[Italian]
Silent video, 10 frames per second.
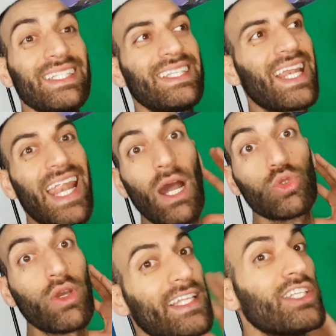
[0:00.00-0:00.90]
sentire le
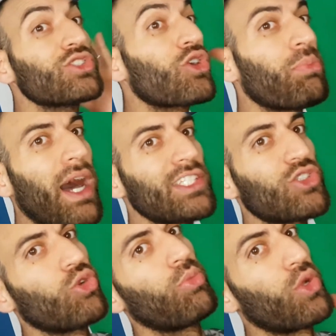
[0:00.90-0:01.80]
auto che ti
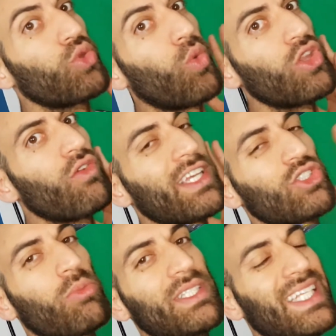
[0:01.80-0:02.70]
sorpassano oppure tu quando vai a
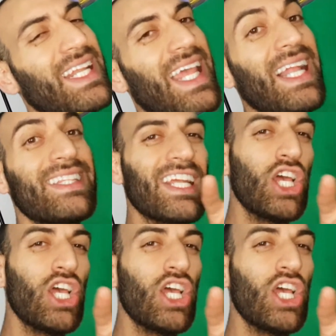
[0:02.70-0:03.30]
sorpassare gli altri.